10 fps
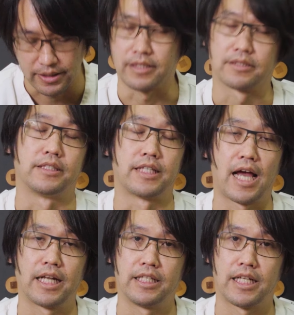สั่งซื้อ
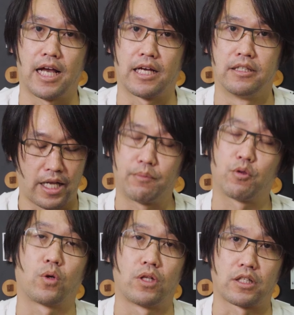ได้ที่ทาง
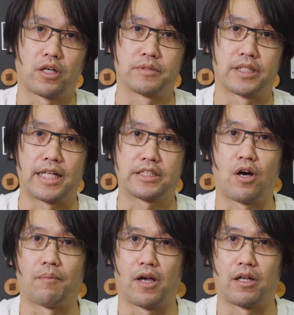
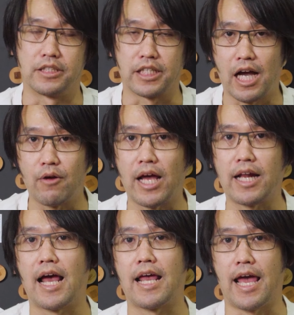ilovetogo.com/shop เนาะหรือจะเข้าทา
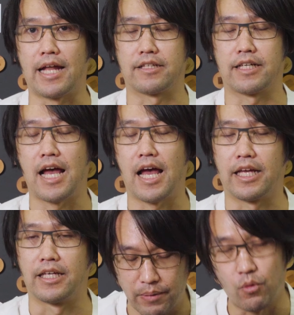ง Line แอดก็ได้
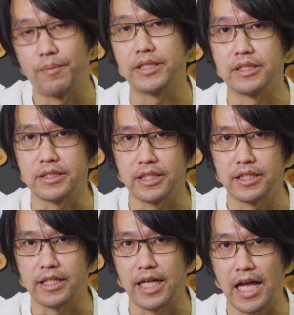Facebook Messenger
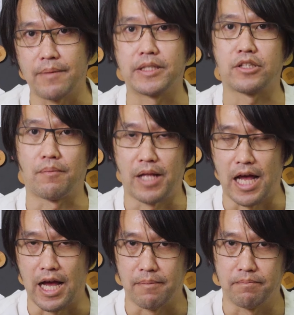ก็ได้เข้ามาสอบ
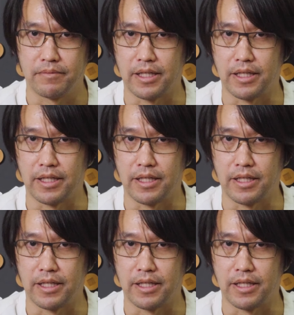ถาม